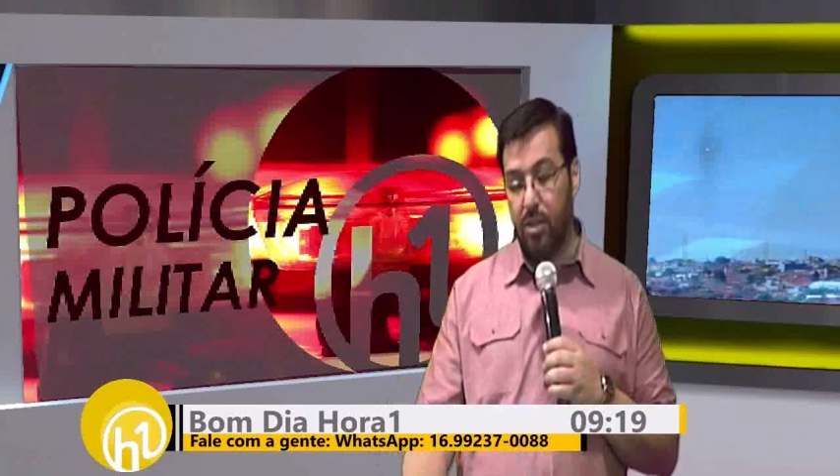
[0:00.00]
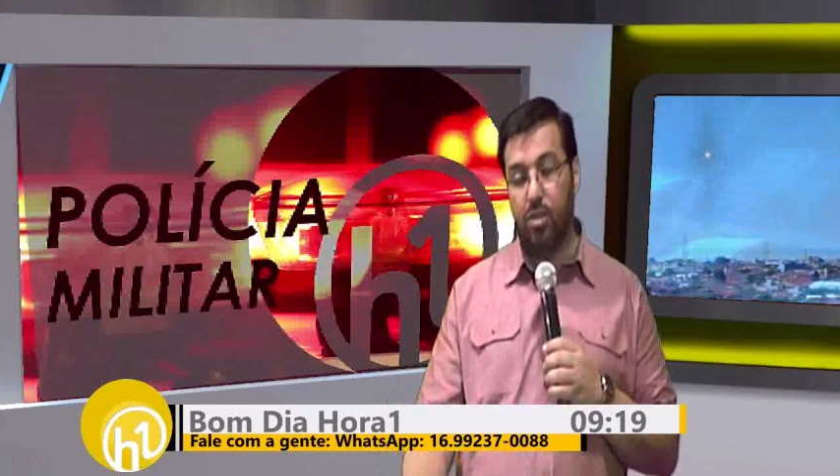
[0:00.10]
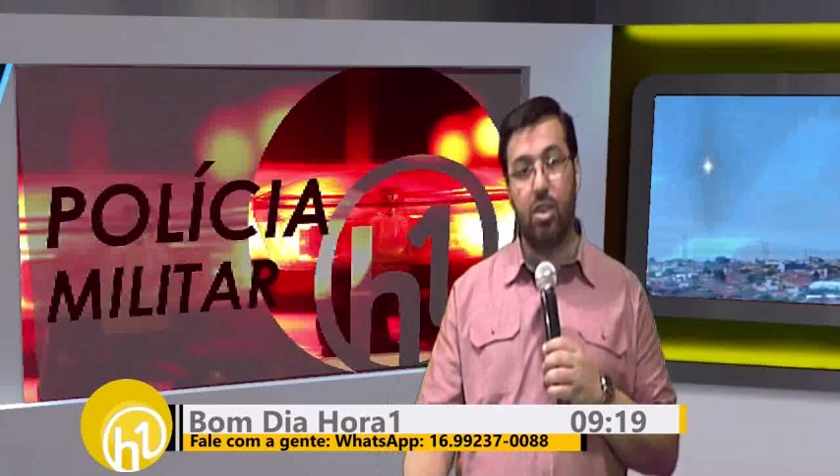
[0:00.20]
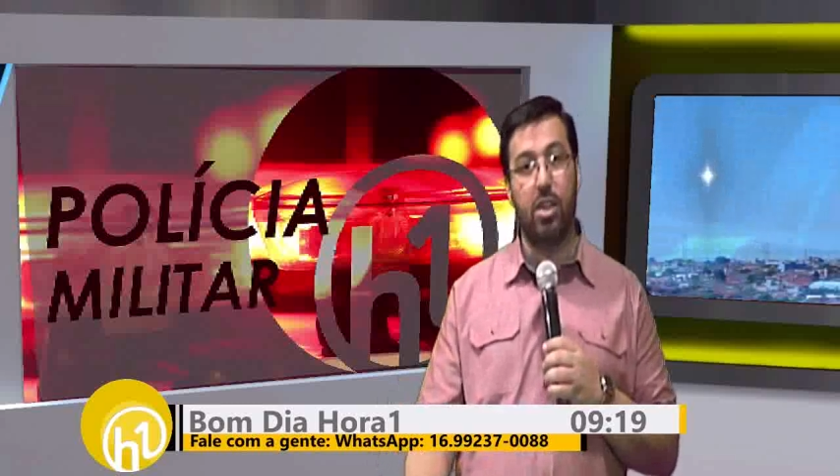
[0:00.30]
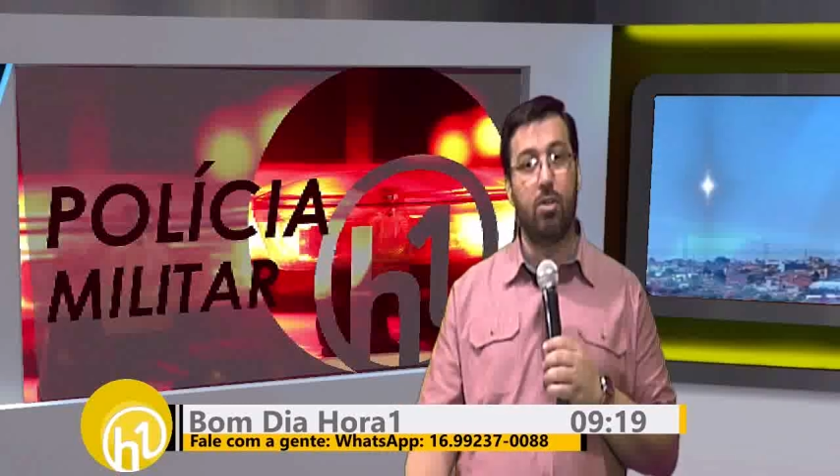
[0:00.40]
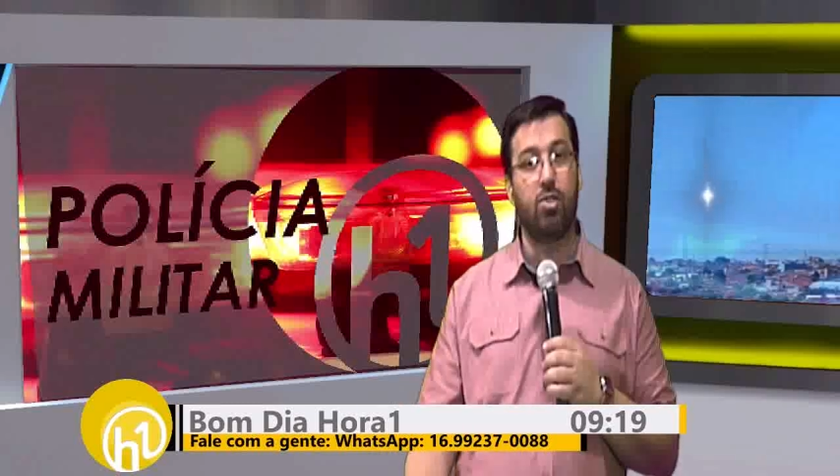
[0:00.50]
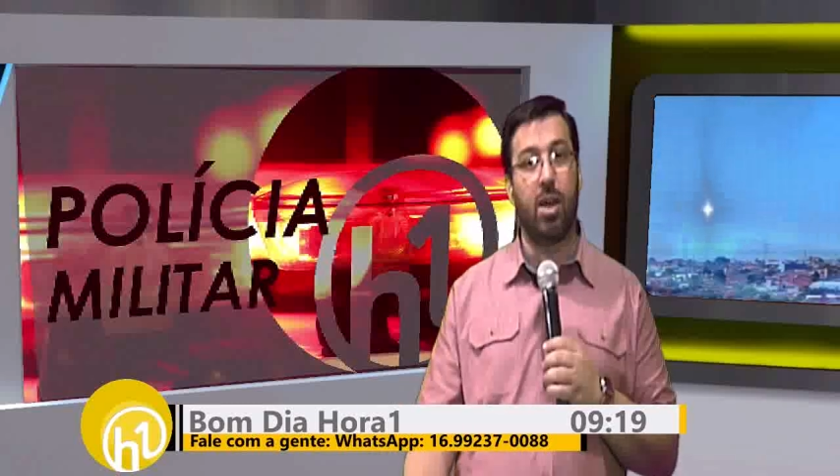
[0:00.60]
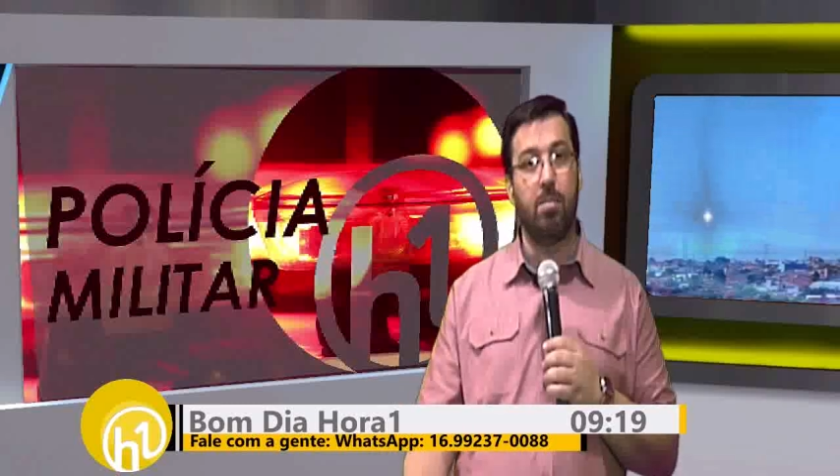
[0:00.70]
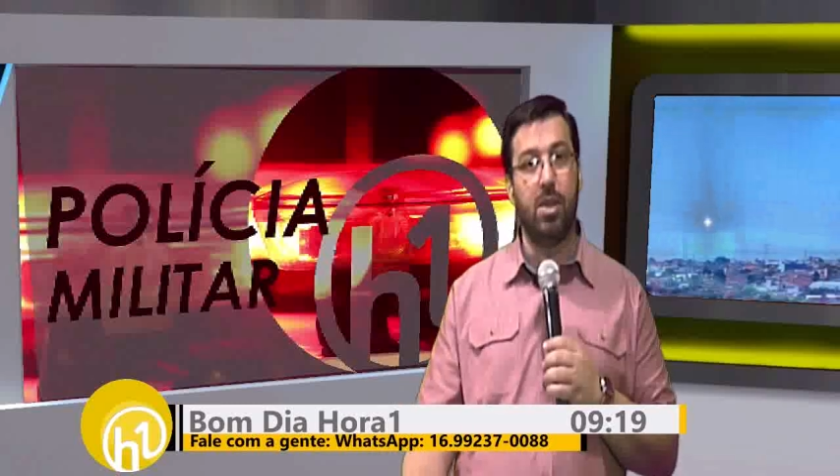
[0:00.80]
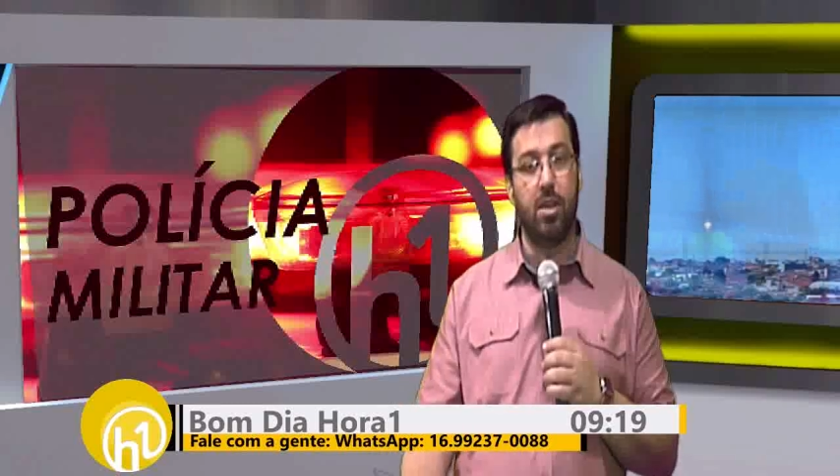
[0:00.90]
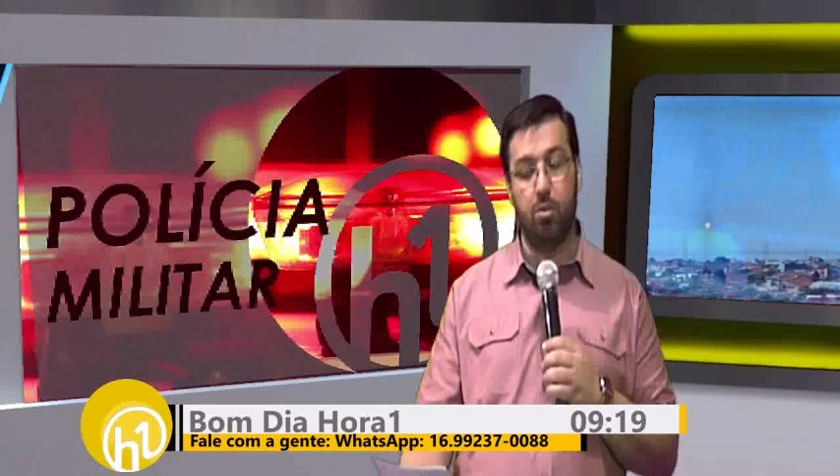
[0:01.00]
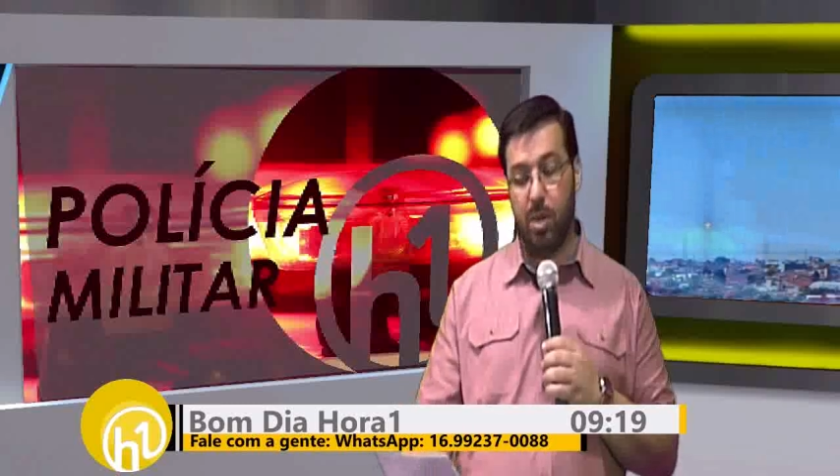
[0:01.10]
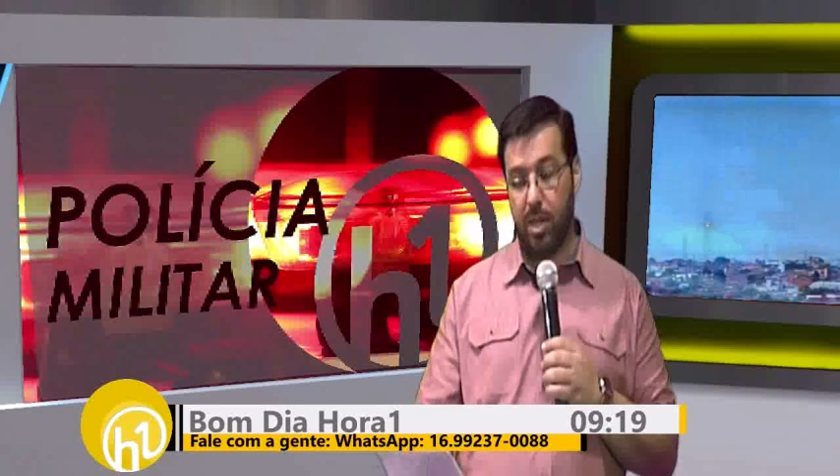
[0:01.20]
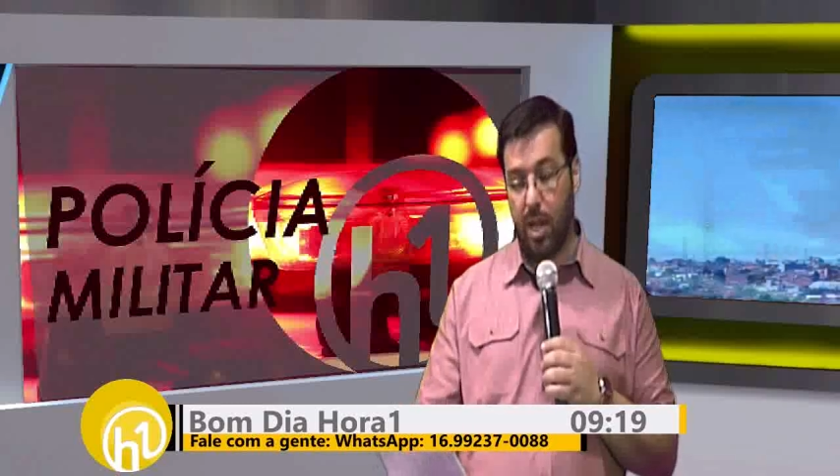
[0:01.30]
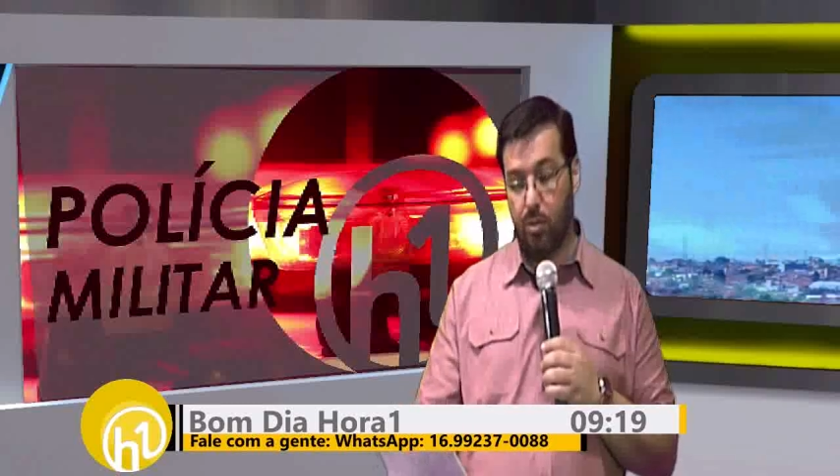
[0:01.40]
disse que não sabia
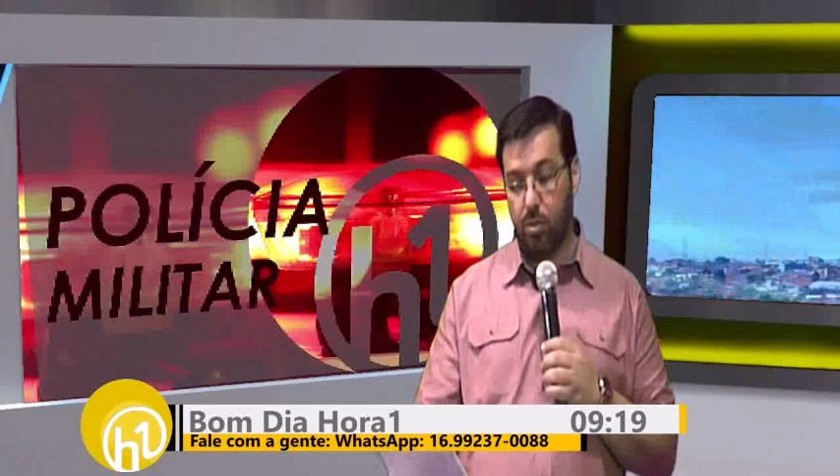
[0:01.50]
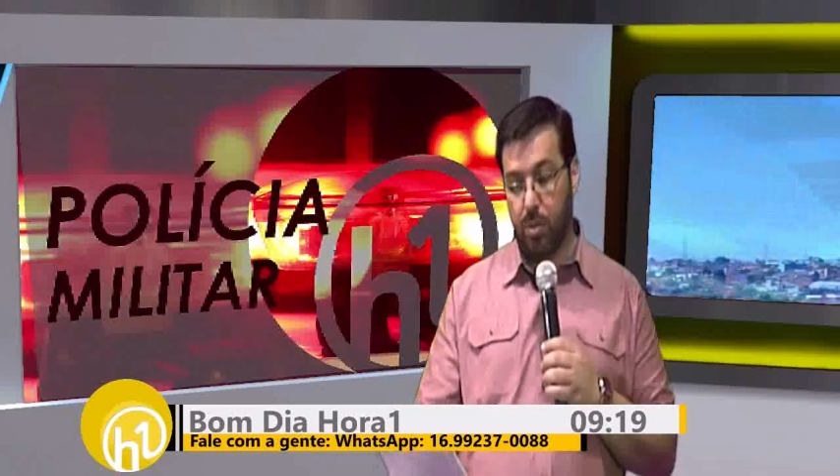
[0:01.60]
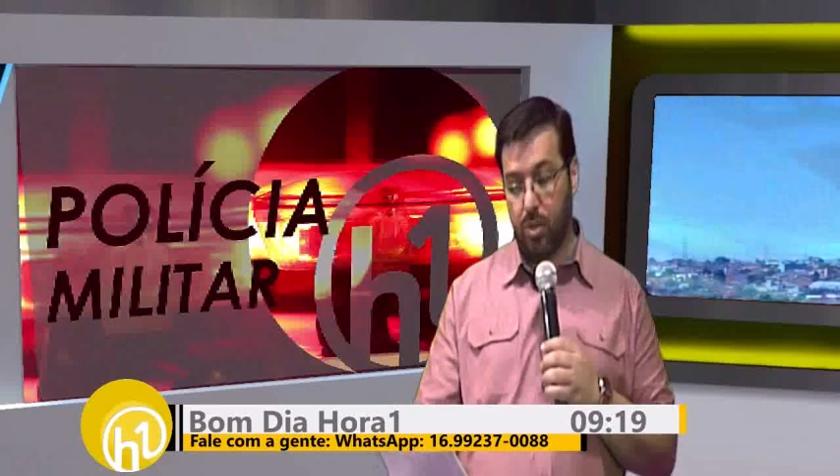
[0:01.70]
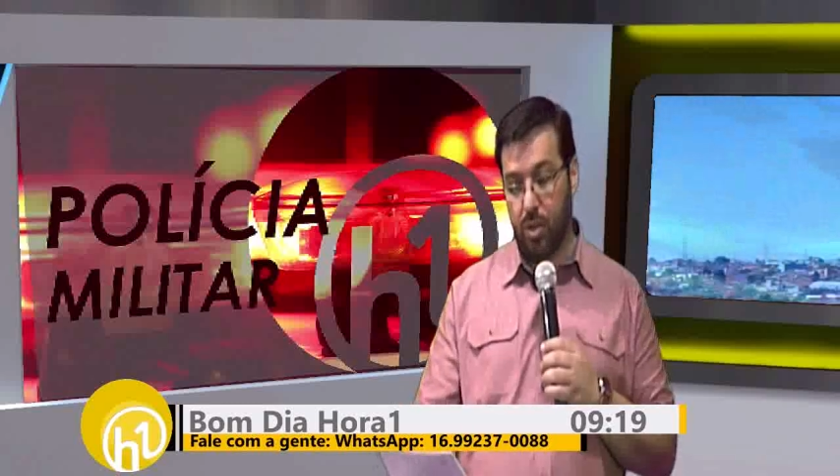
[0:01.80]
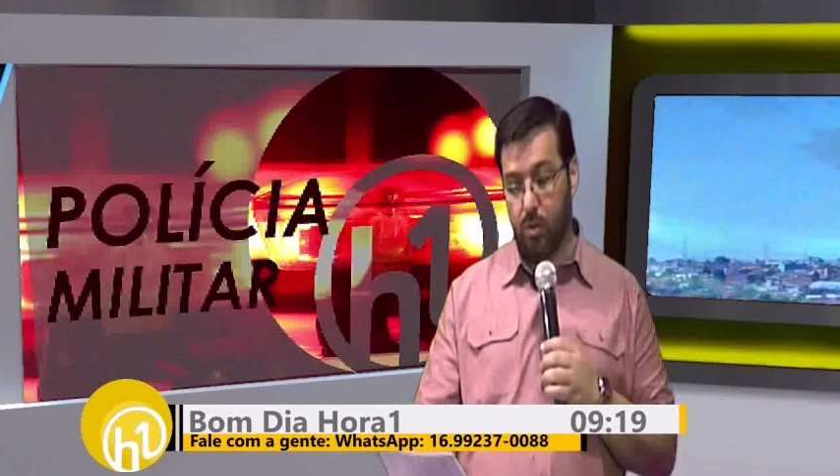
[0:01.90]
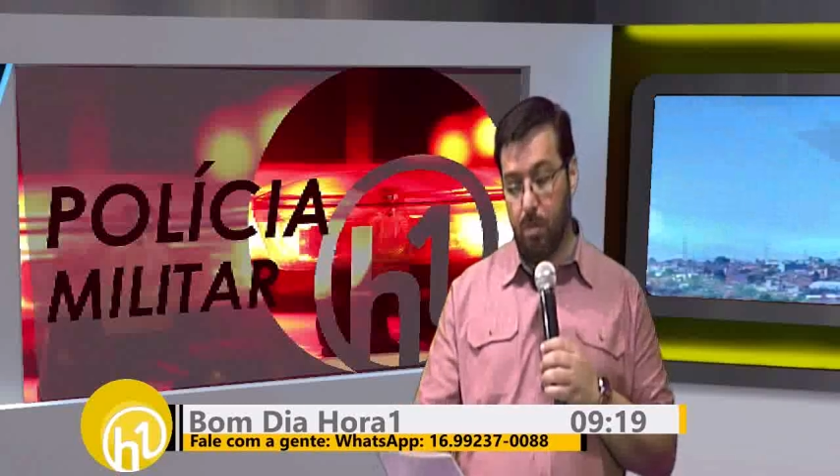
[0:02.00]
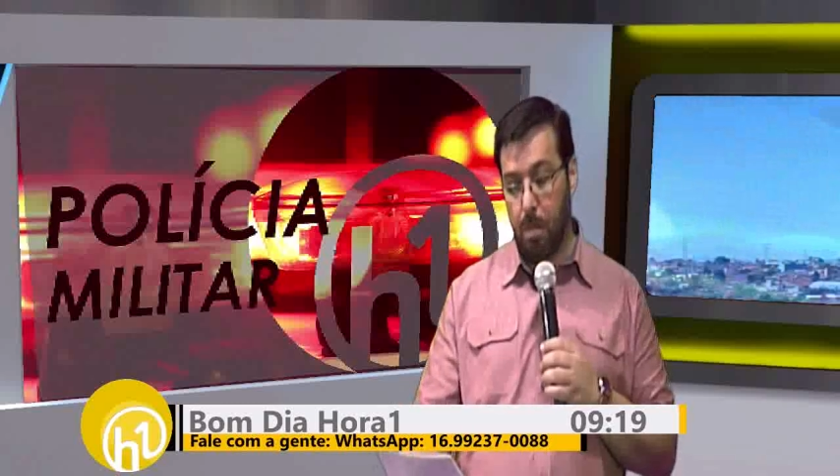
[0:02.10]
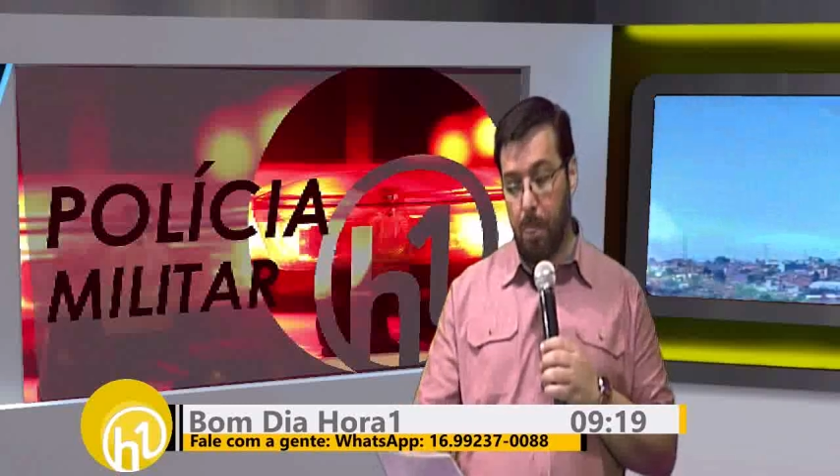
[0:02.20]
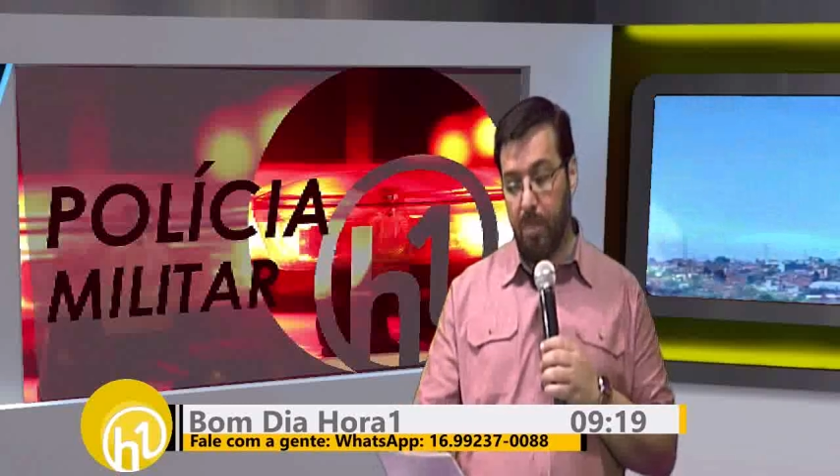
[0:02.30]
do mandado de prisão.